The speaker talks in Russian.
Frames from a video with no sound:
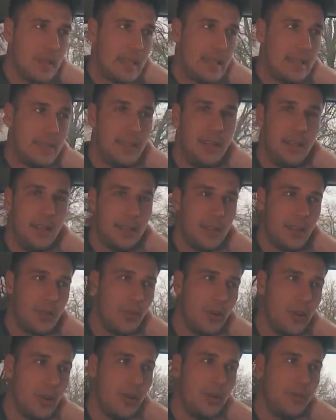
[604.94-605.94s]
Сделал
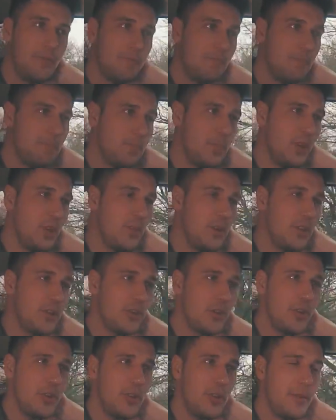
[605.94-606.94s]
такое
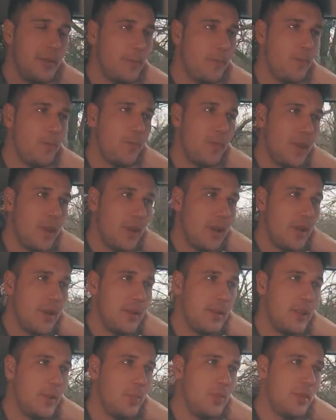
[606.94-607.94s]
небольшое
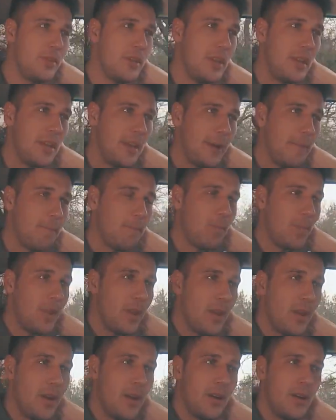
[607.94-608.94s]
наблюдение.
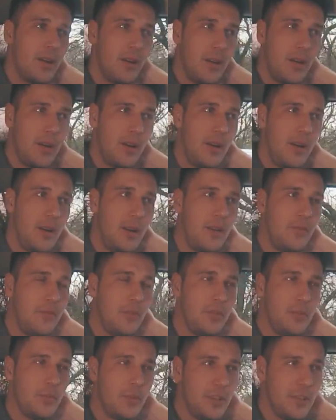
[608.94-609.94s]
А, вот
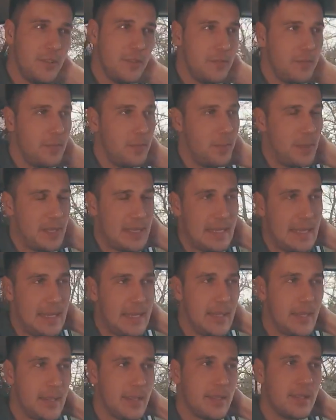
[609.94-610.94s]
мы в последние
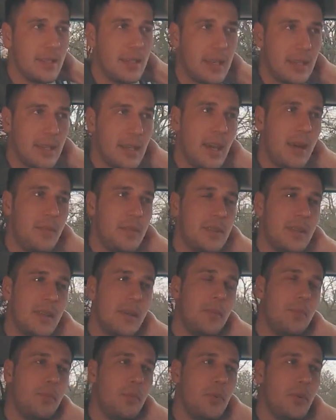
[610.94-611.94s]
разы катаемся
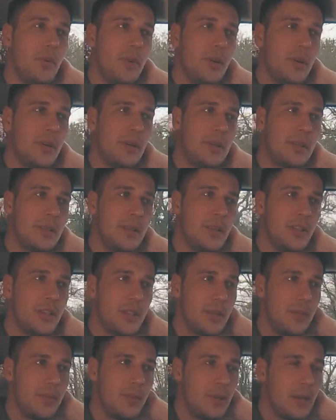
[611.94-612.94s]
по различным
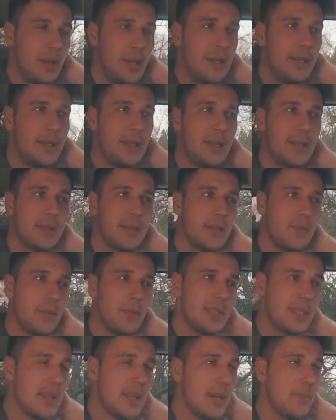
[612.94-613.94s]
интересным
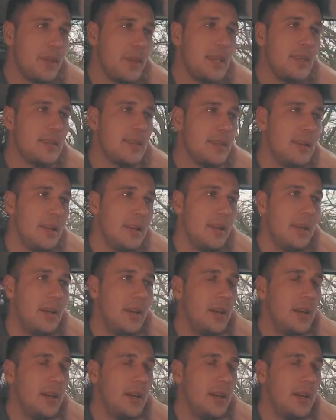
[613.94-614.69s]
местам, ездили